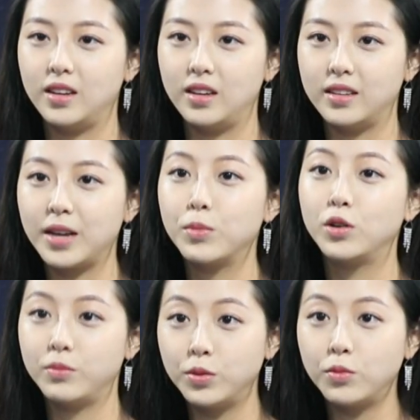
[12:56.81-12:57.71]
이
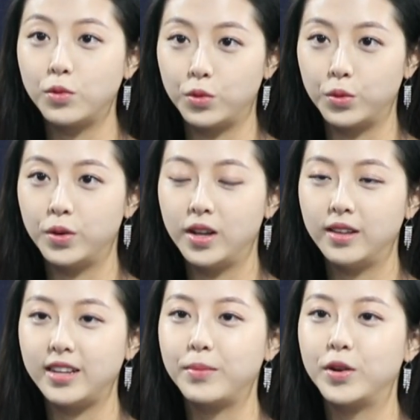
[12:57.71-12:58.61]
생명을 품고
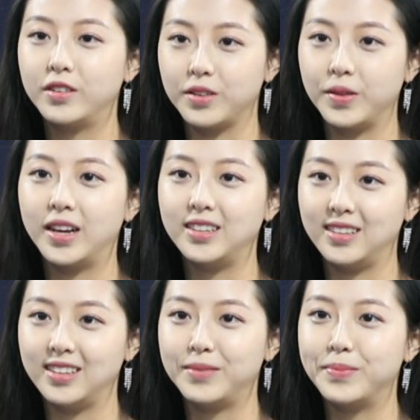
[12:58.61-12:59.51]
생명을
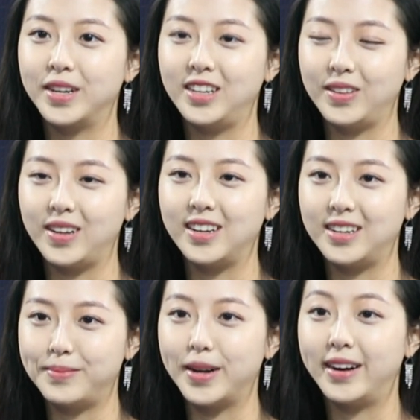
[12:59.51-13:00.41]
전하는 음반이
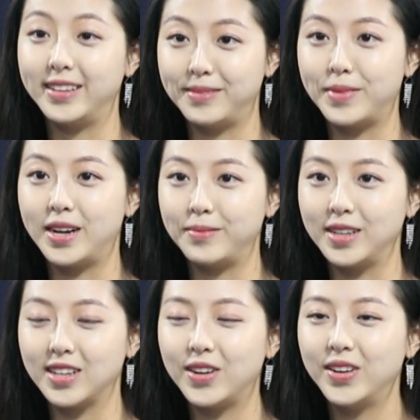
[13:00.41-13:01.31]
되기를 바라는
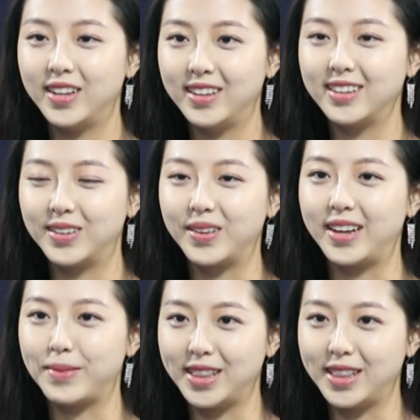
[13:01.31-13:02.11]
마음에서 그렇게